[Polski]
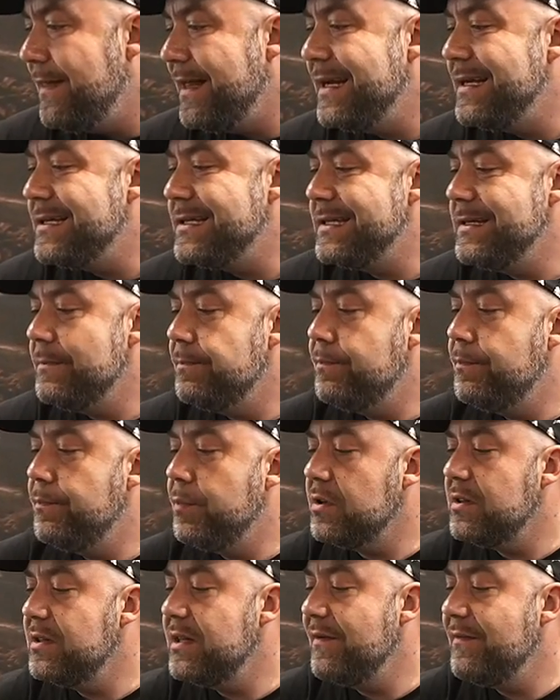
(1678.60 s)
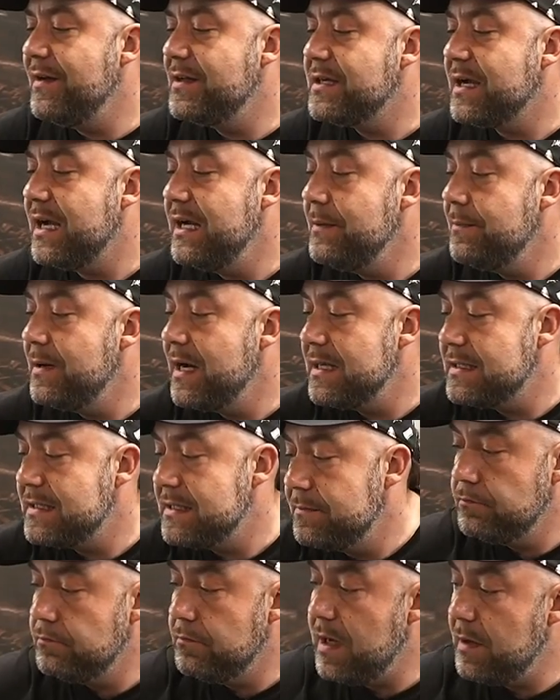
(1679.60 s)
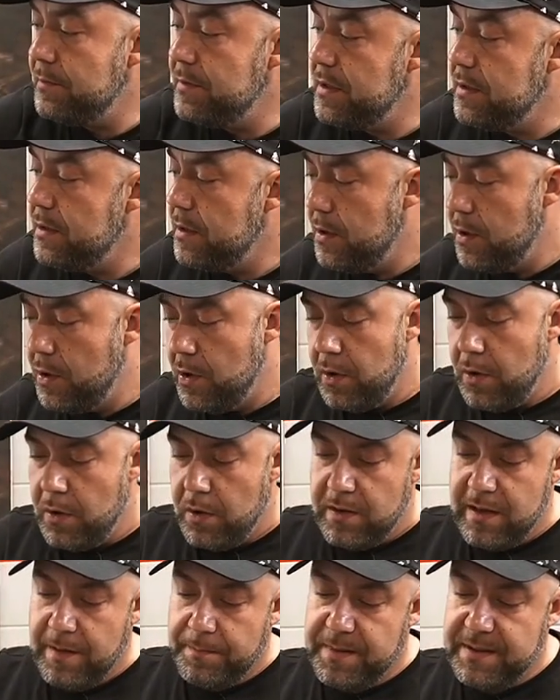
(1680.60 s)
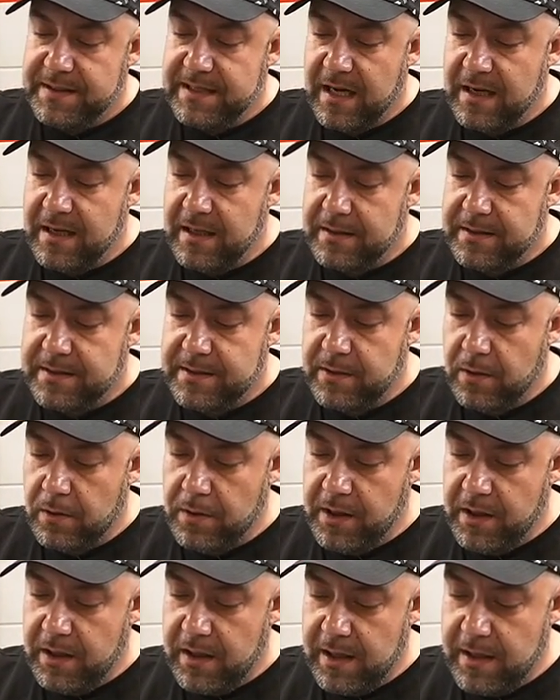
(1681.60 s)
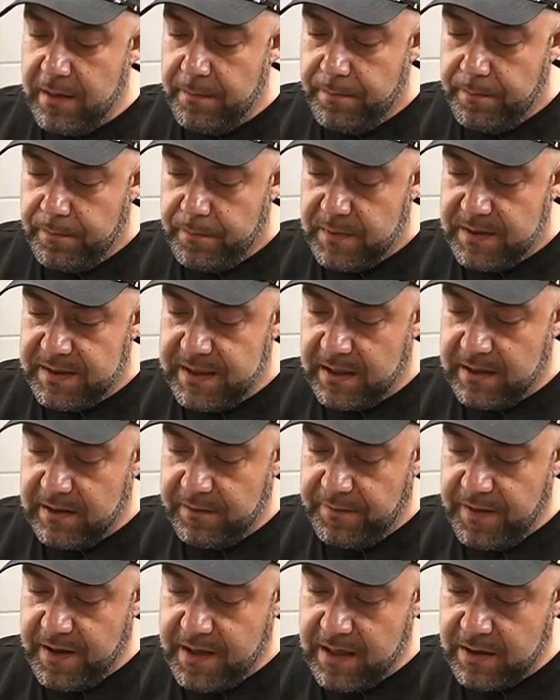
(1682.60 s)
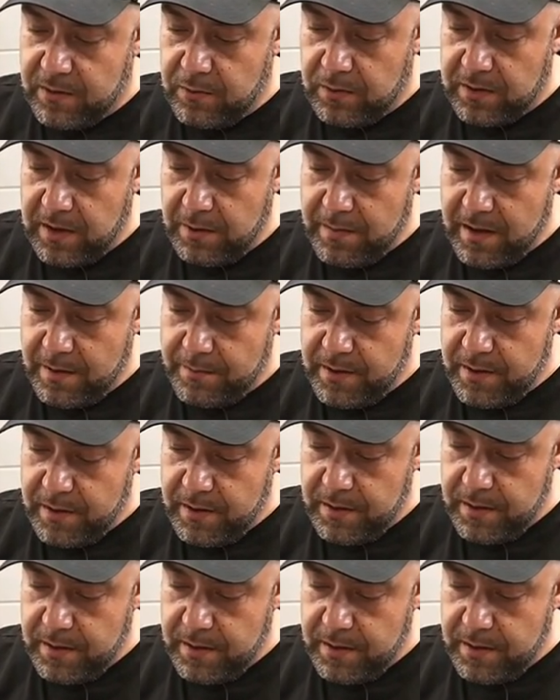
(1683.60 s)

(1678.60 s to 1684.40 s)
należy poddawać kalibracji. Mamy napisane co ile certyfikat, tutaj mamy